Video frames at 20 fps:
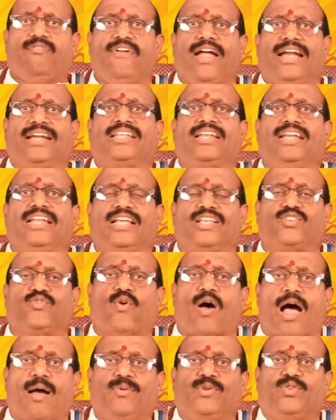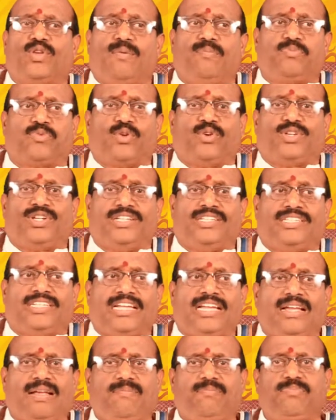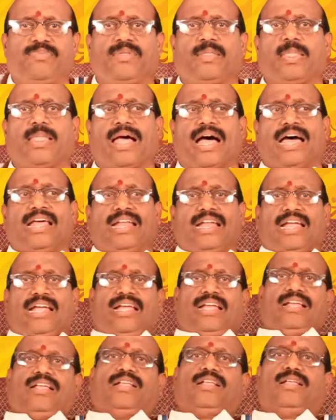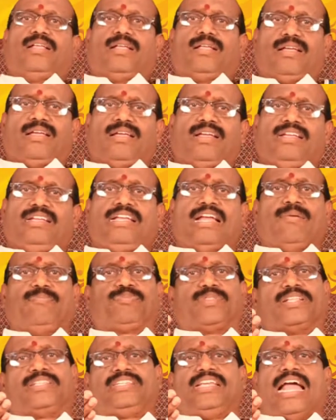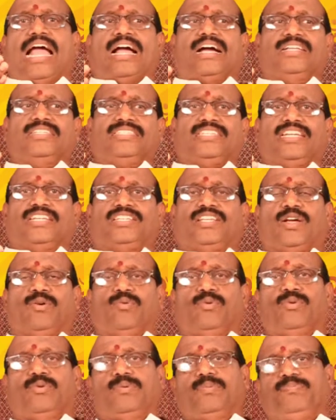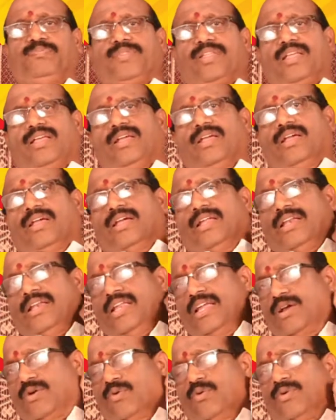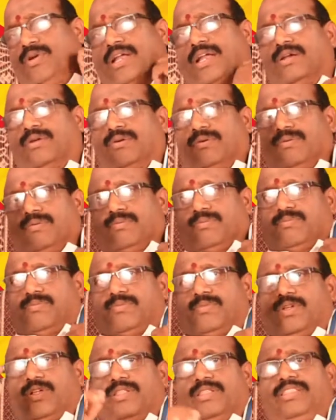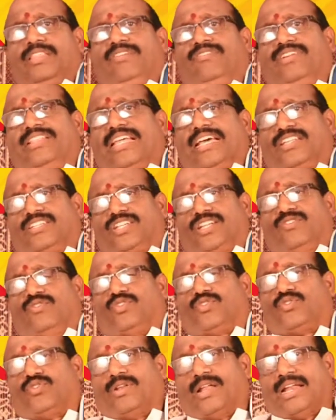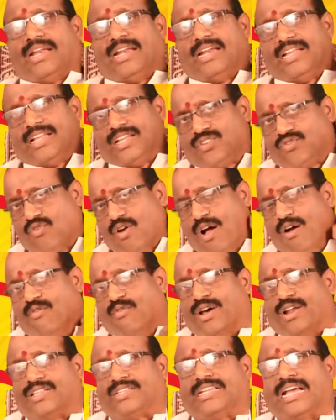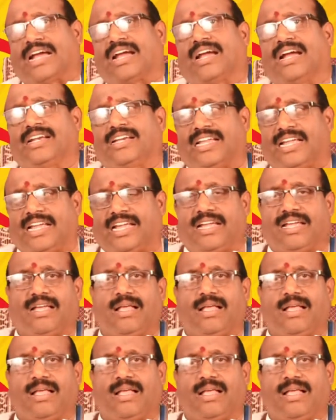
వెంటనే స్వామి సంతోషించి అరే ఎంత త్యాగం చేసావు నీకు నేను దివ్య ఇస్తున్నానని స్వామివారు చక్కటి